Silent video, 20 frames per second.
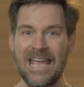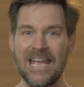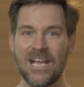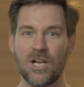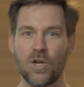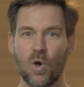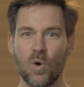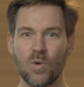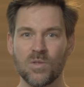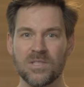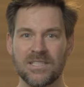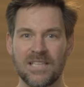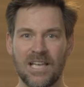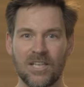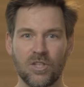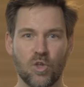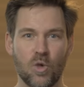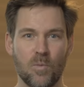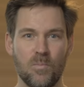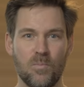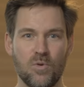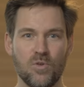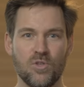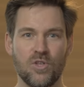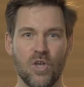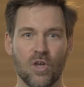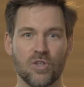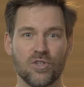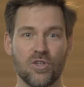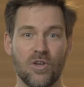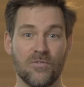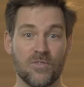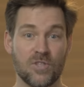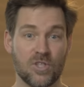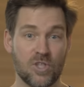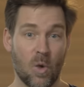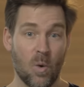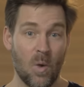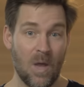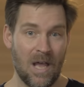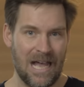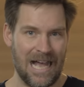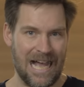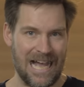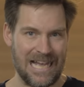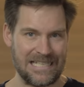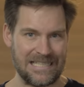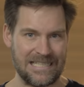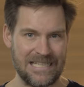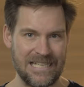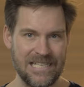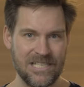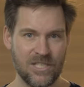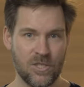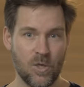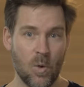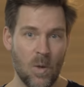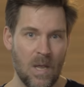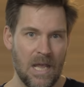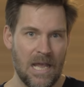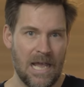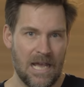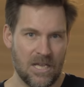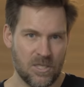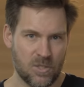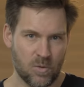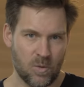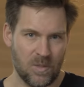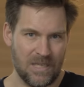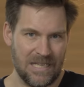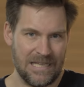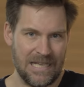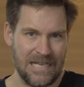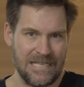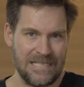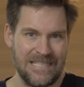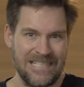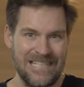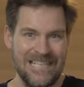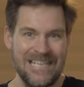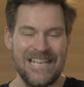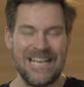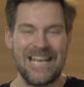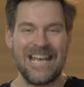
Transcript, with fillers: et constate que plusieurs œuvres sont, à ses yeux et à ceux des nazis,